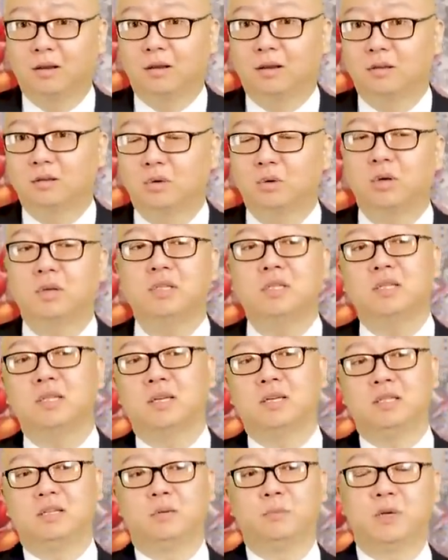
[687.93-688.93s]
虽然现
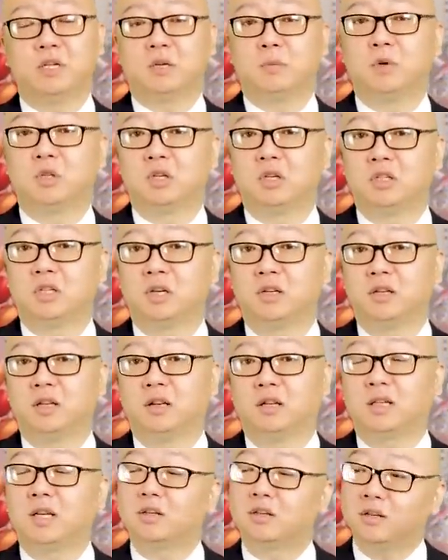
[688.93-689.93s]
在已经没什么声声音
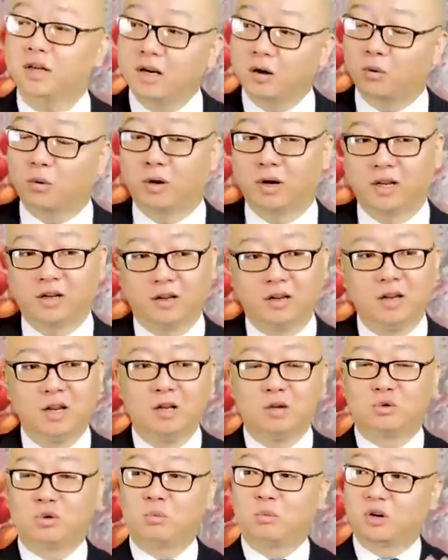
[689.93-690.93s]
了，但是那会儿那个
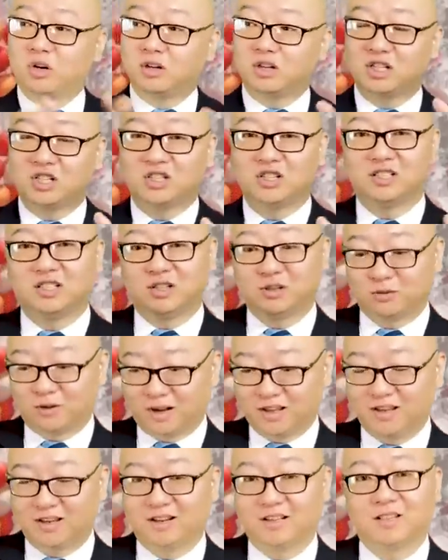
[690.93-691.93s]
专门设计出
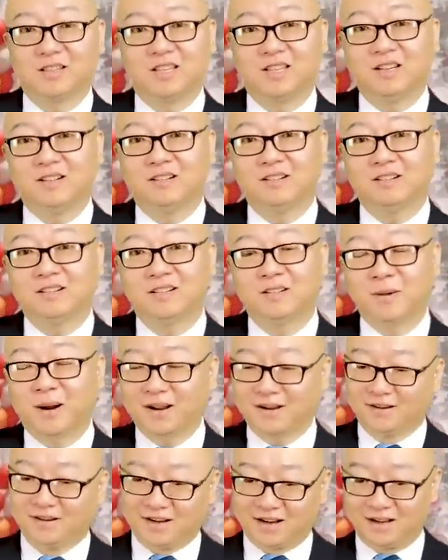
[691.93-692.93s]
来那个厅是
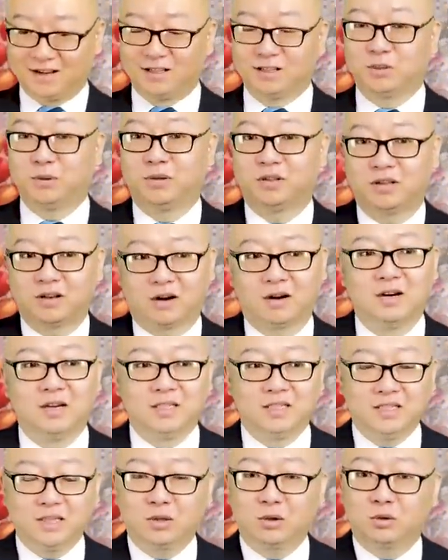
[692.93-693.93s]
吧？啊，坐在那儿
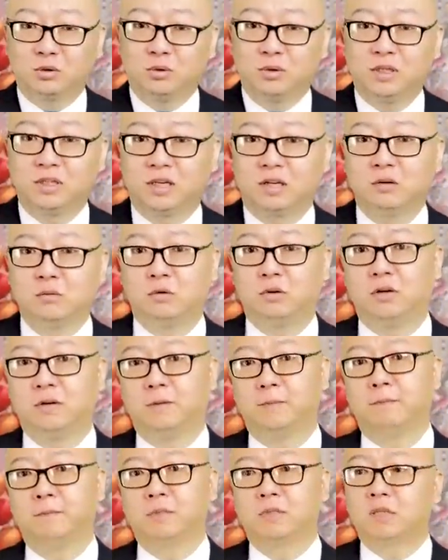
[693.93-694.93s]
接受学习强国
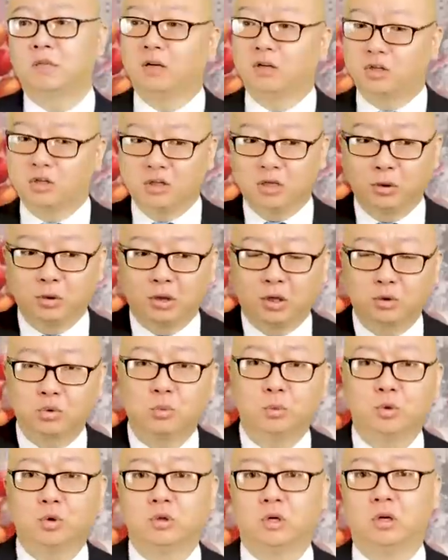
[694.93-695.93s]
测试你对党
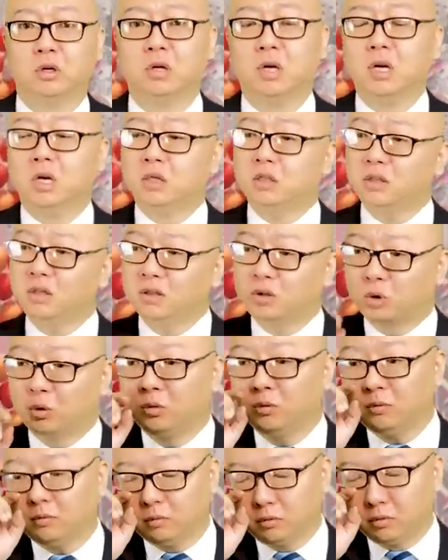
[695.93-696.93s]
忠不忠诚？这
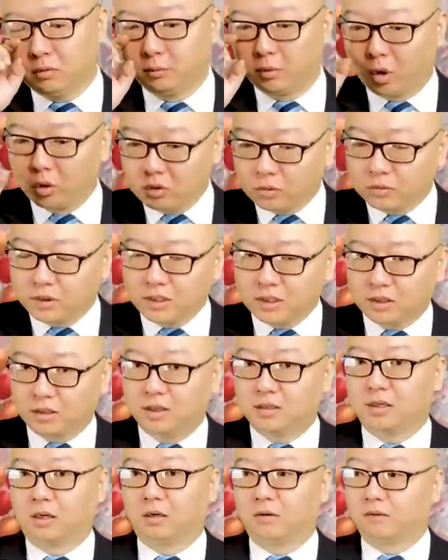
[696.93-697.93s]
从某种意义上
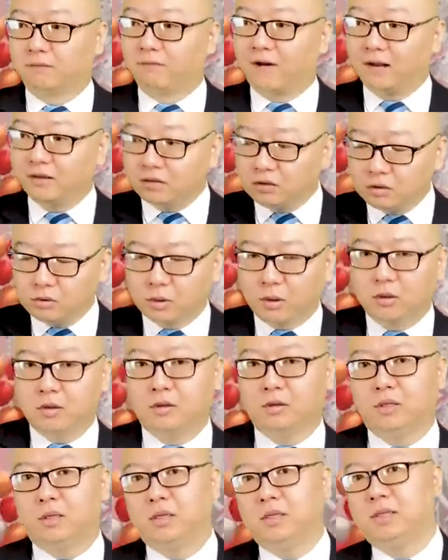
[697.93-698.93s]
来讲，完全
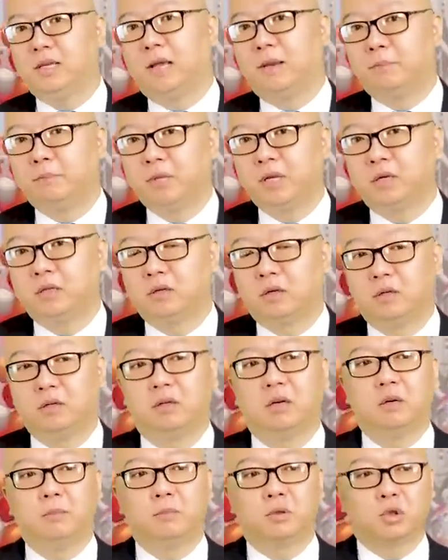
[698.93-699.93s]
可以演变成
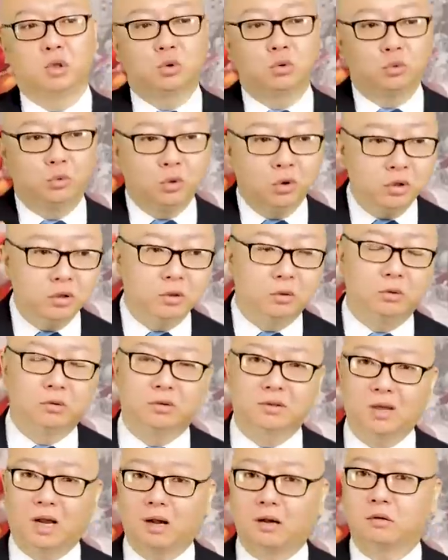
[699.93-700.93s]
一个所有
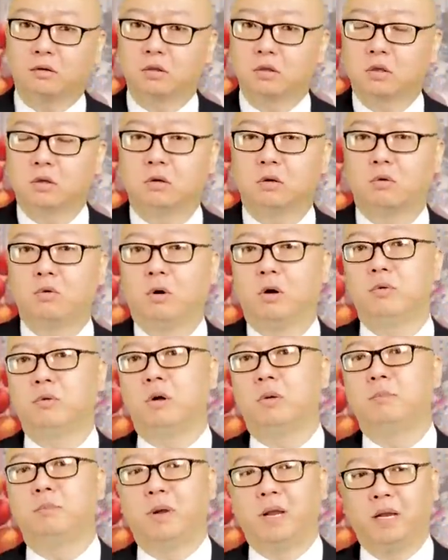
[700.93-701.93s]
党政官
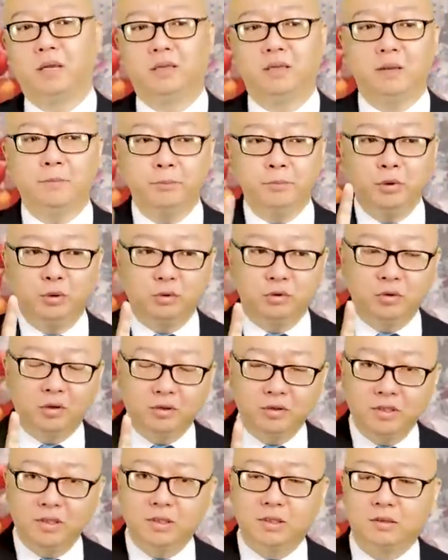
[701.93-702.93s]
员每天必须
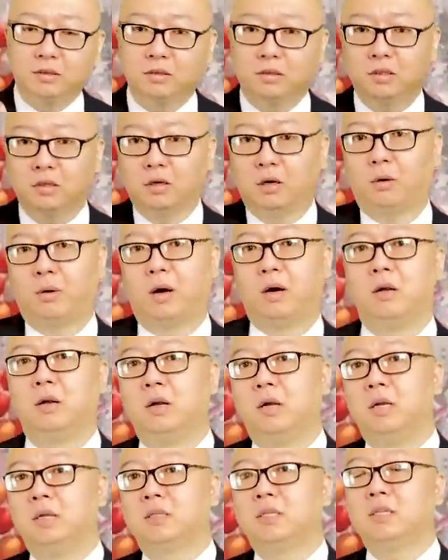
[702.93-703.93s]
要进行测谎、
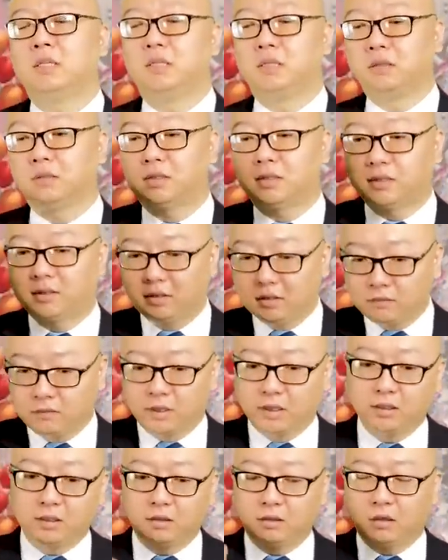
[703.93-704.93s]
进行思
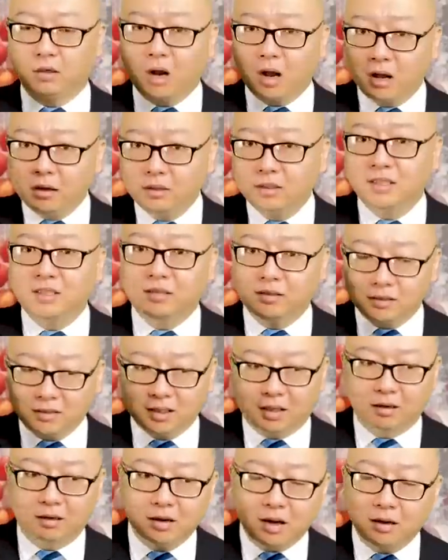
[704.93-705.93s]
维钢思
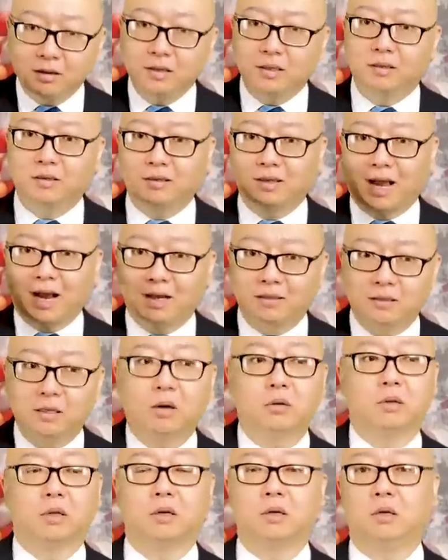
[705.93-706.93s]
想钢印打
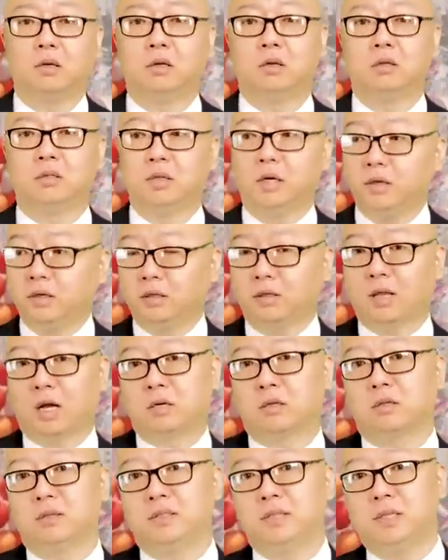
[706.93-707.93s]
造的这样一个
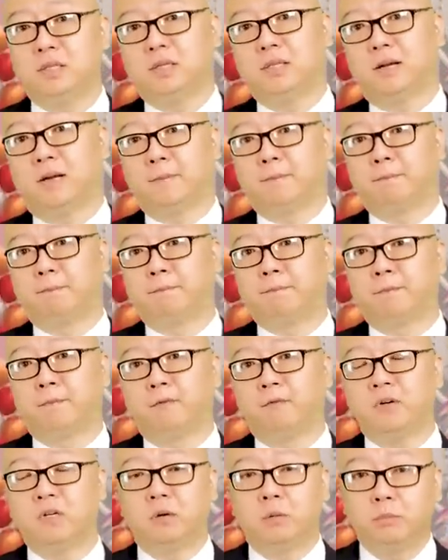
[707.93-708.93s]
党政机器啊？
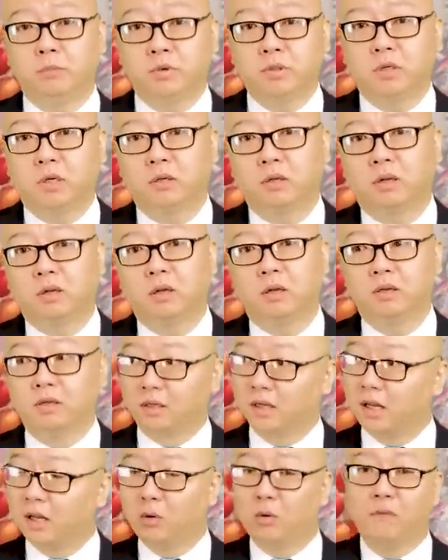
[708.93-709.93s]
为什么不行呢？
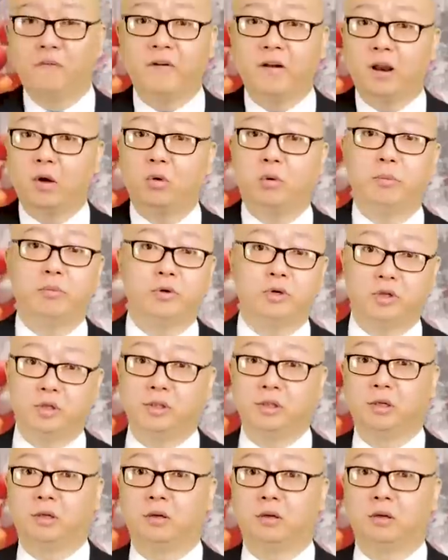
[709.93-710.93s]
你看会未来会不会
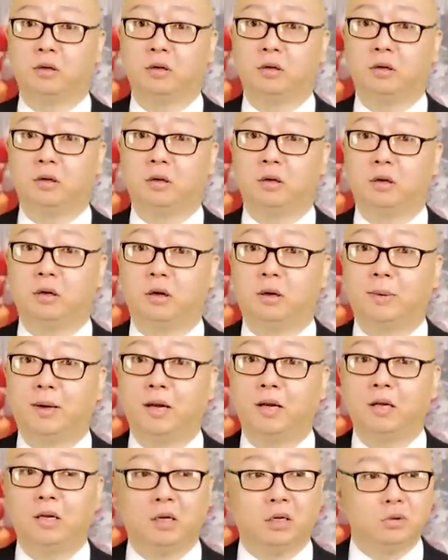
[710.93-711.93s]
实行？好
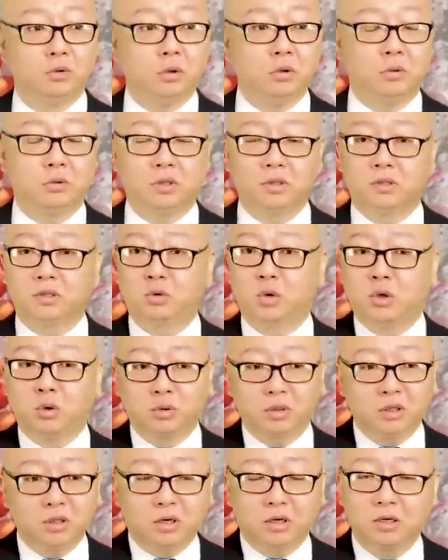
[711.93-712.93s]
吧，砖头再砖
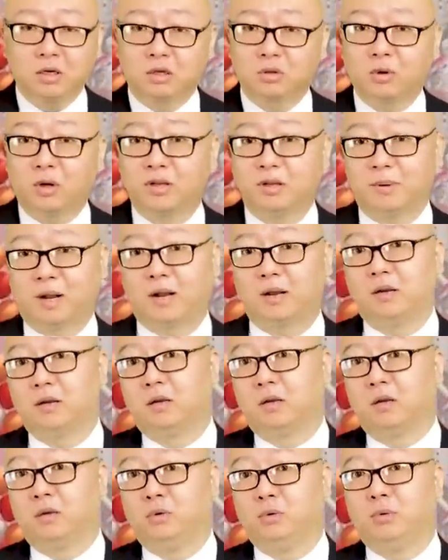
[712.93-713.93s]
头再客串一把
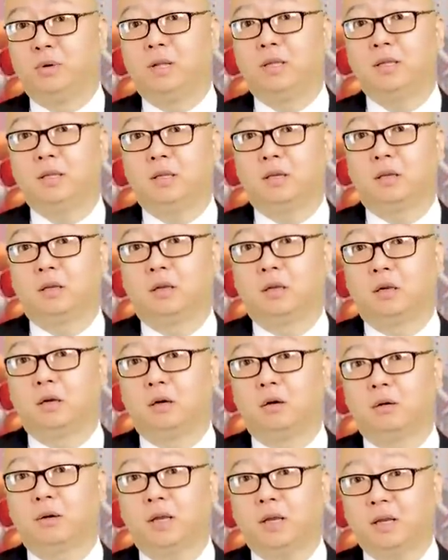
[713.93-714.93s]
预言
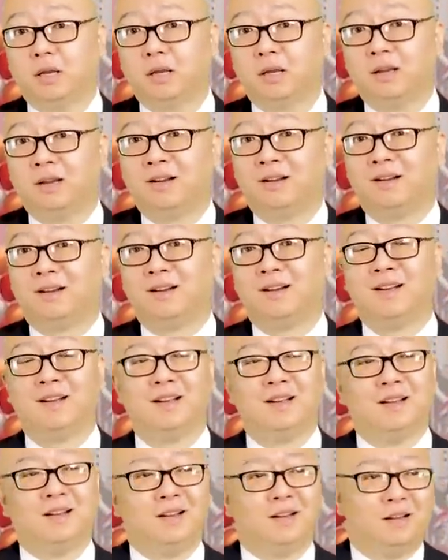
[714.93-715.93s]
帝，OK？
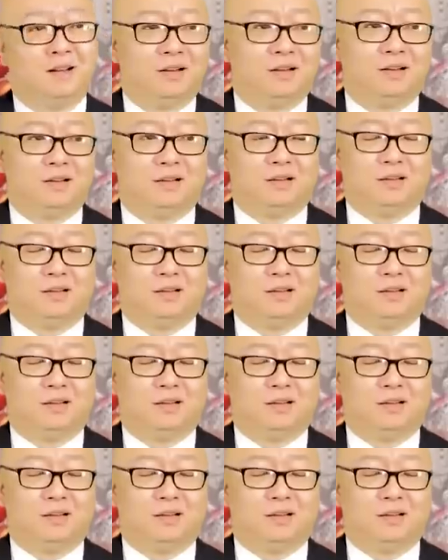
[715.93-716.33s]
啊，